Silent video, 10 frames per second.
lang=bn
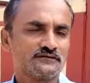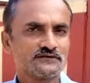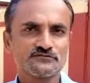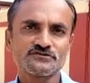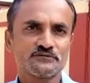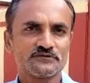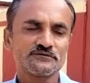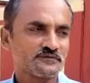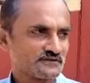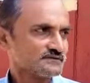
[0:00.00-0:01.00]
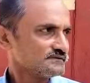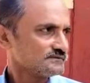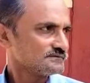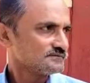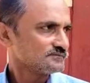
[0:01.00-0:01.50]
এটাই হচ্ছে আমাদের পার্টির
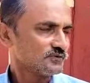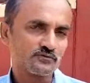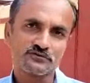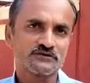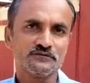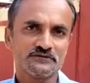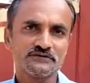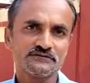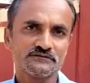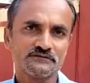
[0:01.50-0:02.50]
পক্ষ থেকে আমাদের